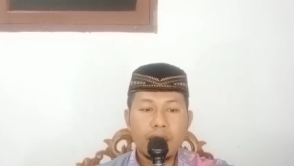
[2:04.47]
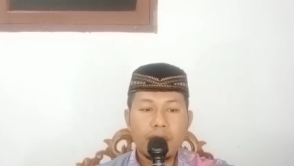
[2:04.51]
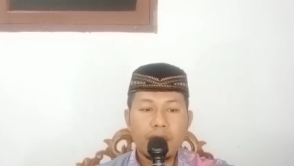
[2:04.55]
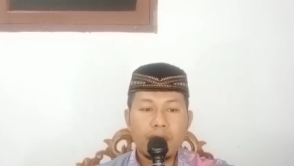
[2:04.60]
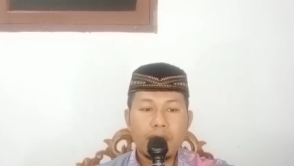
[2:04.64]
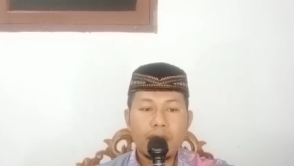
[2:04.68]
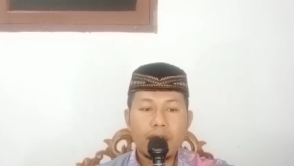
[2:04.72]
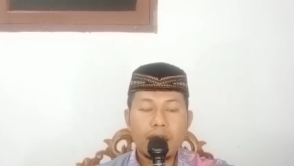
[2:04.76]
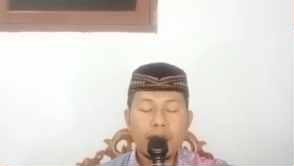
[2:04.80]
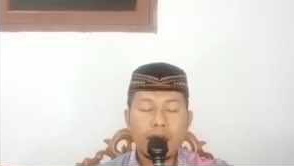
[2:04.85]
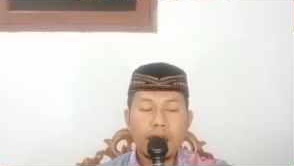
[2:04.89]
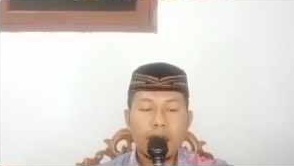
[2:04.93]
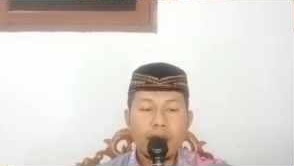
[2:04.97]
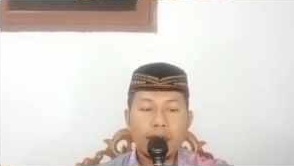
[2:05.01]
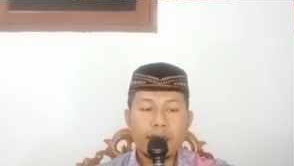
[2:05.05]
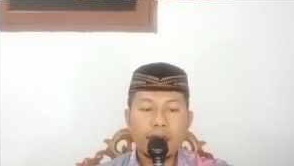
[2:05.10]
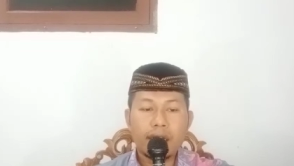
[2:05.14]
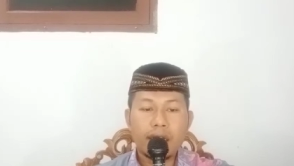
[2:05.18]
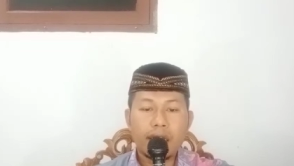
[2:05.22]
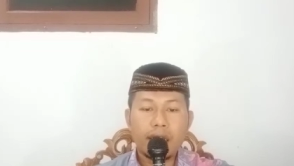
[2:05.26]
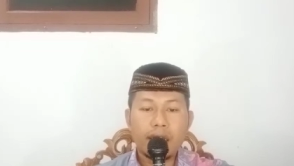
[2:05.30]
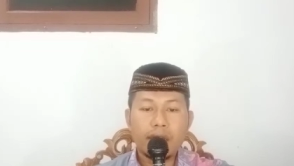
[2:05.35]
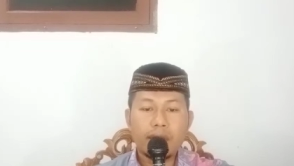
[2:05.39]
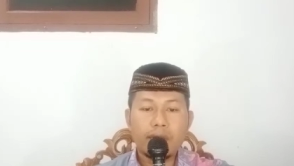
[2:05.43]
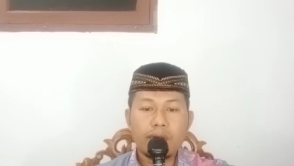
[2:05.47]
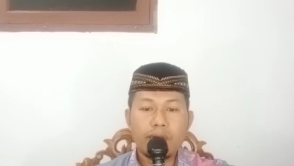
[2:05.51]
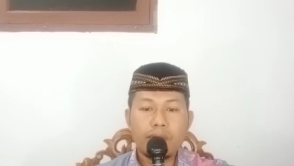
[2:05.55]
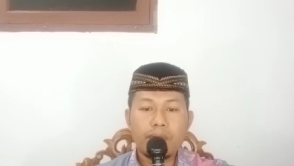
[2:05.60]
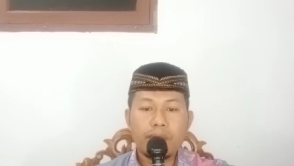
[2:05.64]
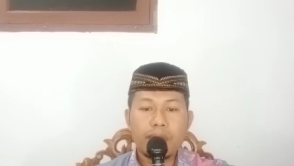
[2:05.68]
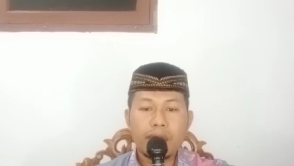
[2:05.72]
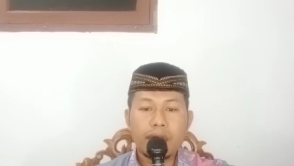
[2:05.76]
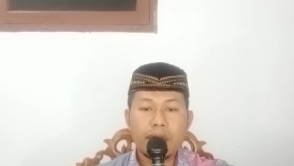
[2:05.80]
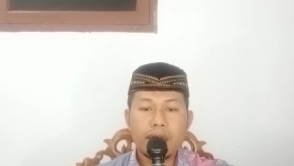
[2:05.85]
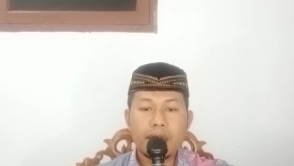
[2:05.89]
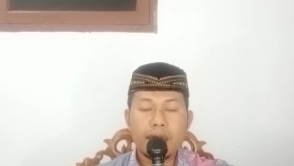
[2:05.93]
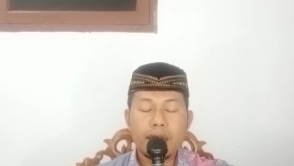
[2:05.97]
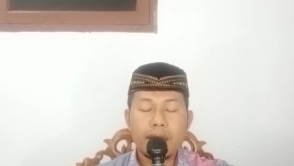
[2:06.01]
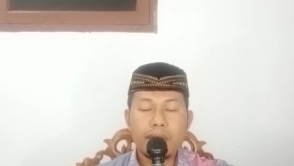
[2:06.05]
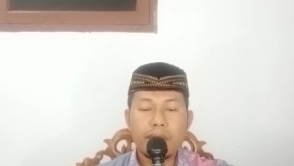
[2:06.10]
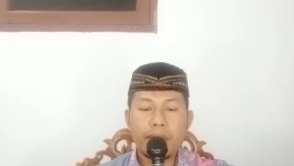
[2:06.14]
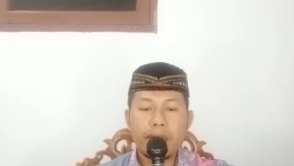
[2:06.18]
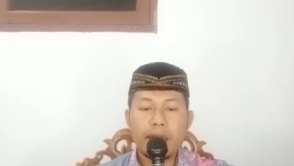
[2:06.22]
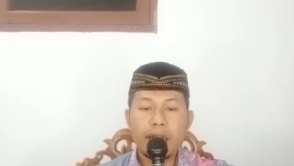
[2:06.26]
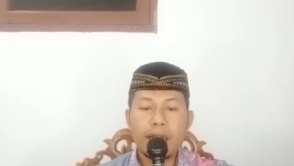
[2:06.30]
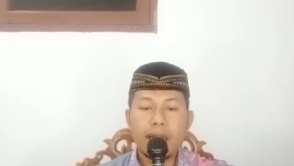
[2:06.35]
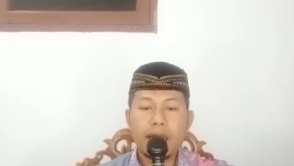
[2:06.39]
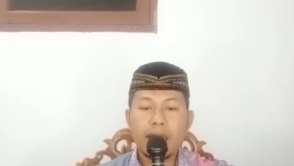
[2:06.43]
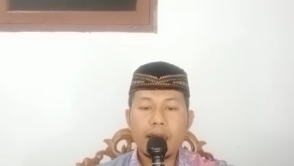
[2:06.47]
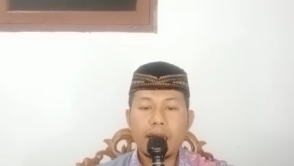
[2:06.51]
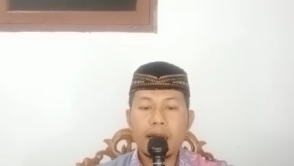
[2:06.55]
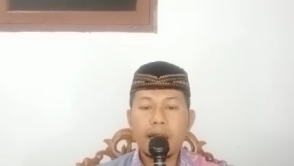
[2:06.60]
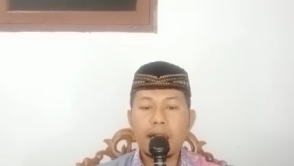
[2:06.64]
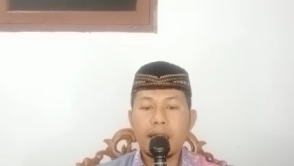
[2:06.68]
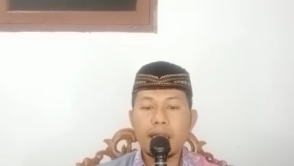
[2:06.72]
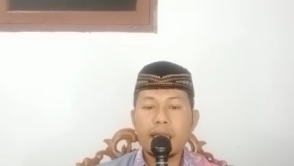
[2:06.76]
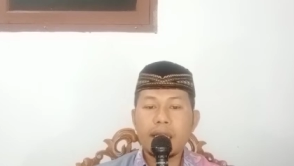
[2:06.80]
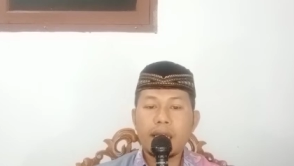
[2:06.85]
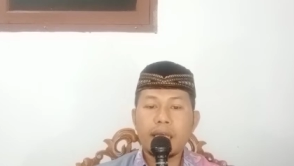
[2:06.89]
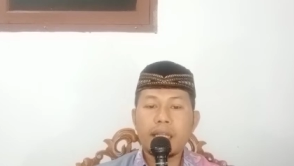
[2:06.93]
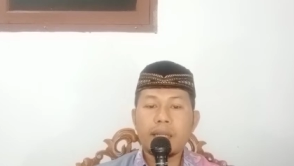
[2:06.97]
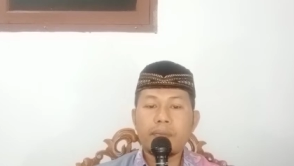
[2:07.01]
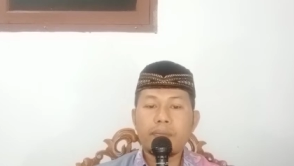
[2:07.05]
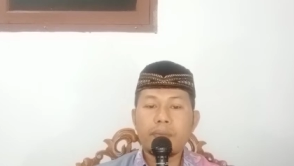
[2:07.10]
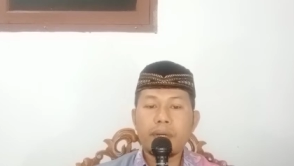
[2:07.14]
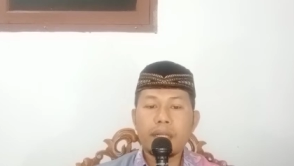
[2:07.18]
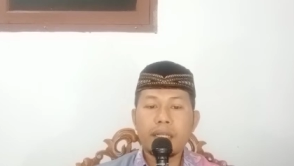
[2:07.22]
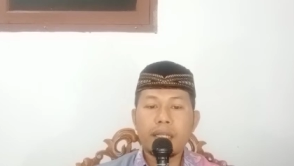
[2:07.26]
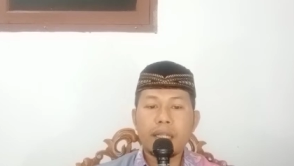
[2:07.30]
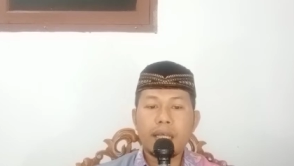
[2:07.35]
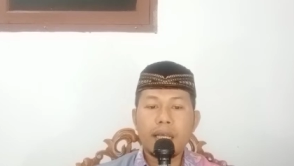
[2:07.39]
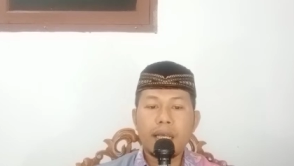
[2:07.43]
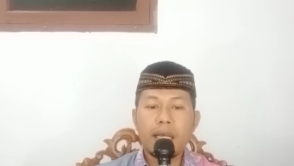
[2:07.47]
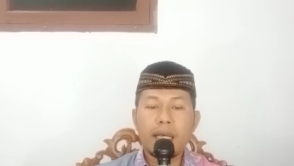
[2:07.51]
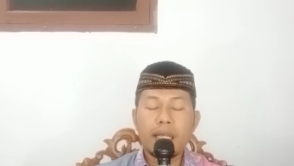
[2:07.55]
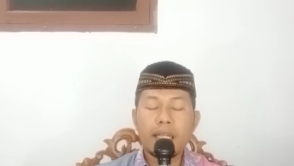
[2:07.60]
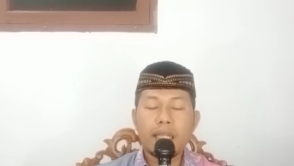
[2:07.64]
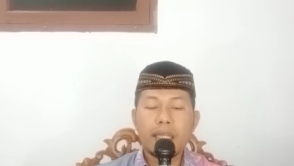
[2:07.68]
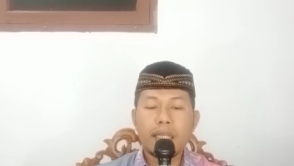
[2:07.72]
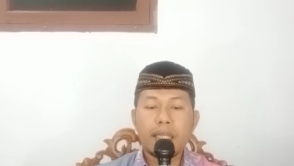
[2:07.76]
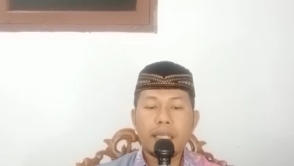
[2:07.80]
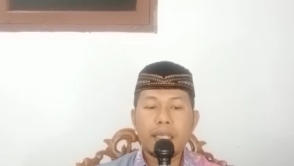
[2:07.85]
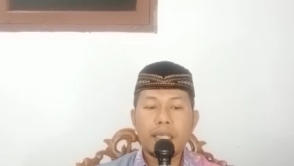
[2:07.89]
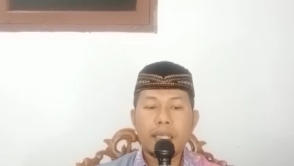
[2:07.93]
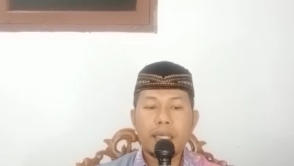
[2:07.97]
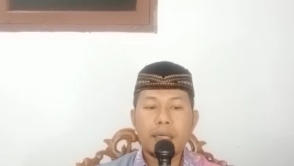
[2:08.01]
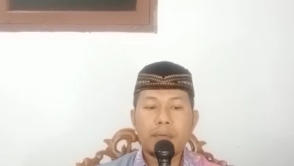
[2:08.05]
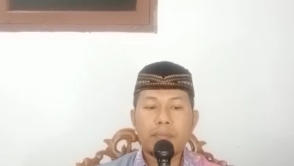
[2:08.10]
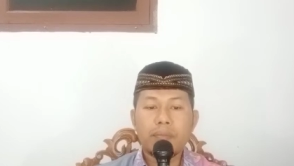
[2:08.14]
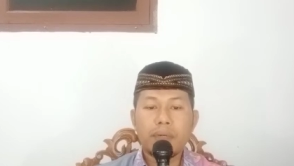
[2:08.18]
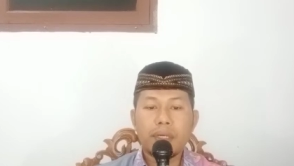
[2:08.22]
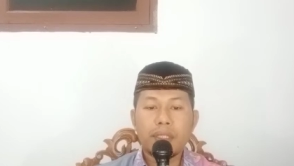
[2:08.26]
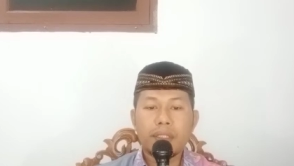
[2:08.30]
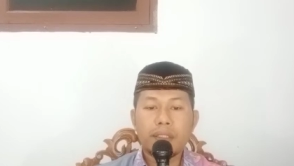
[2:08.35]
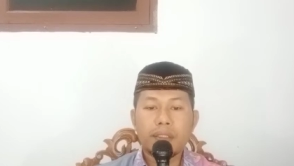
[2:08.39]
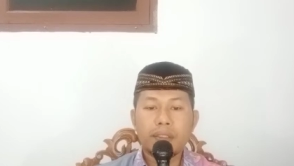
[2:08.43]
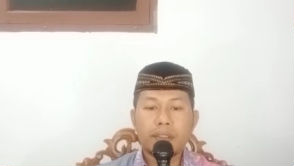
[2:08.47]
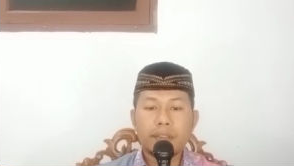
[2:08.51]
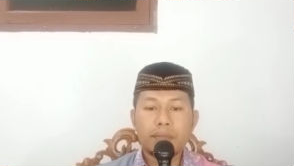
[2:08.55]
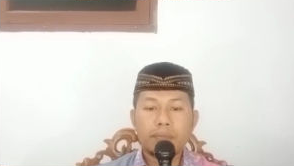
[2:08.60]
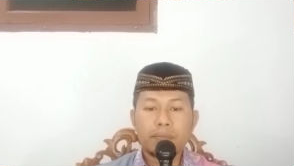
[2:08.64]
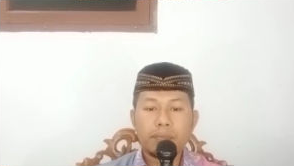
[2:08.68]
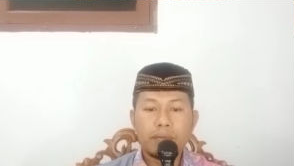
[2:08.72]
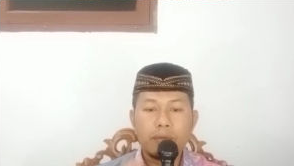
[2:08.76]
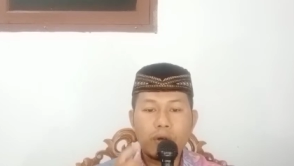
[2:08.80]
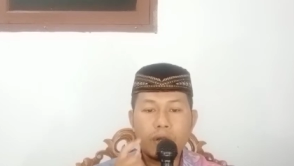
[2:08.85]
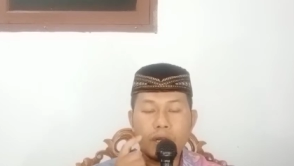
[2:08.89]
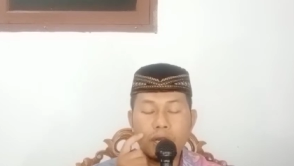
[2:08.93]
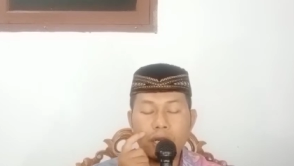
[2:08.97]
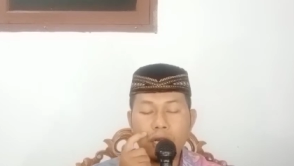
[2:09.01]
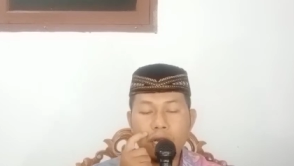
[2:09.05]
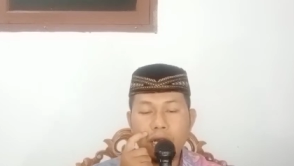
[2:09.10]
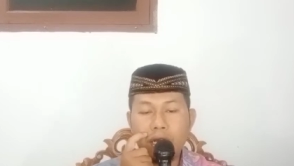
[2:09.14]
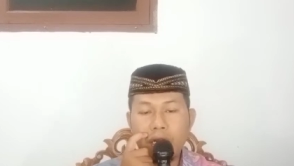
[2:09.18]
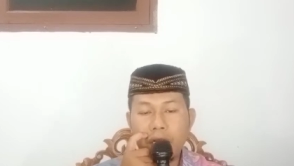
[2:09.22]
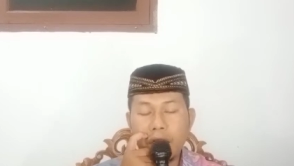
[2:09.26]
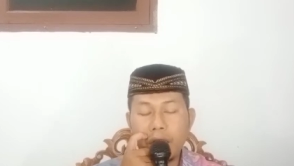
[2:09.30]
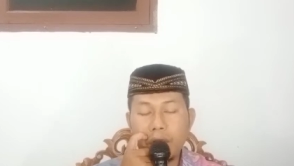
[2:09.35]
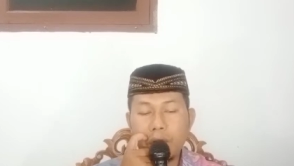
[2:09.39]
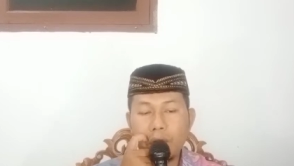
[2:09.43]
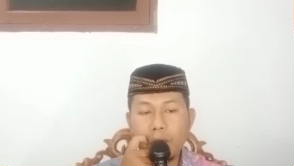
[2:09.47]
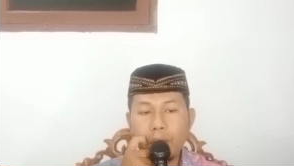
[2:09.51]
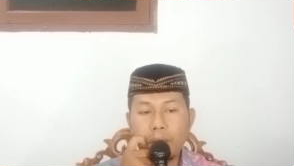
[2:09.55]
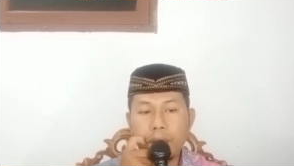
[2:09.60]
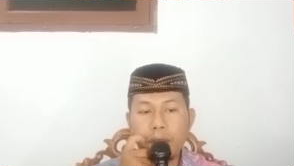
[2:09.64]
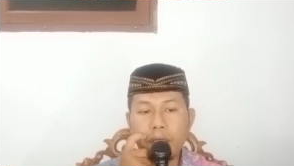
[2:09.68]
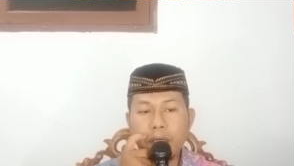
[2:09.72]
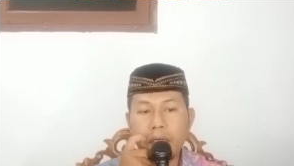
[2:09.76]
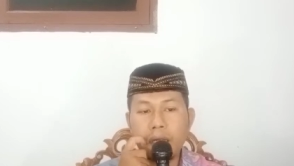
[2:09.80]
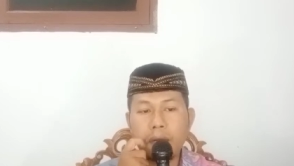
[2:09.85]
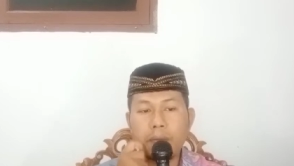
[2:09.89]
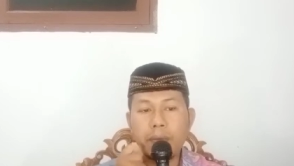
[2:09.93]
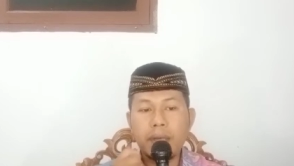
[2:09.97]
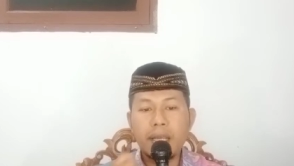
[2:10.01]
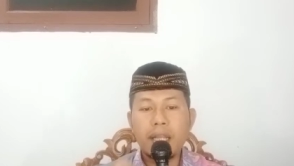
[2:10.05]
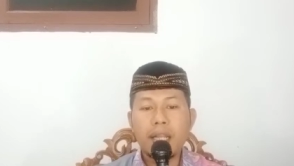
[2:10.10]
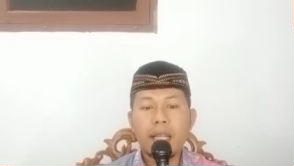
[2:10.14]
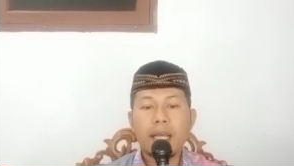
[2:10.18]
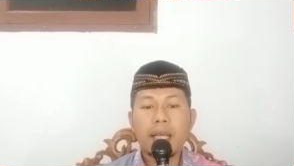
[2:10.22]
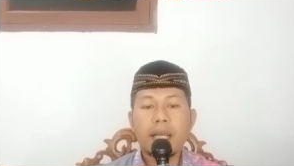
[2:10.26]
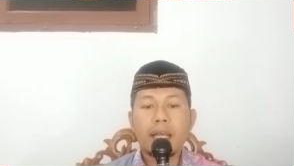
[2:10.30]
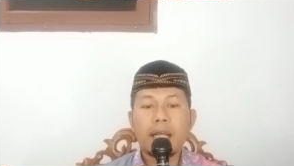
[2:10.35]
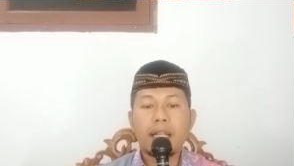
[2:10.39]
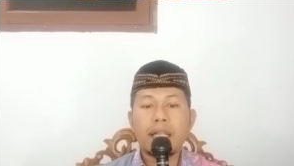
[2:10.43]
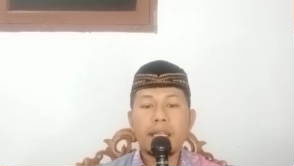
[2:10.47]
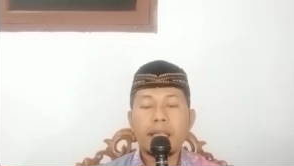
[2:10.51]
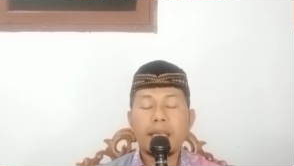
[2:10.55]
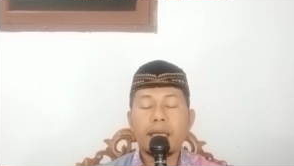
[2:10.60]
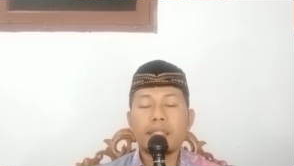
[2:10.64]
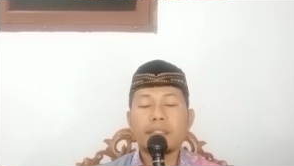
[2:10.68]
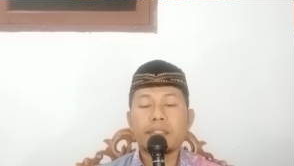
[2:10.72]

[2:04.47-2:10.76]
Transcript: Oleh karena itu berdamailah kalian pada hari kiamat. Oleh karena itu berdamailah kalian.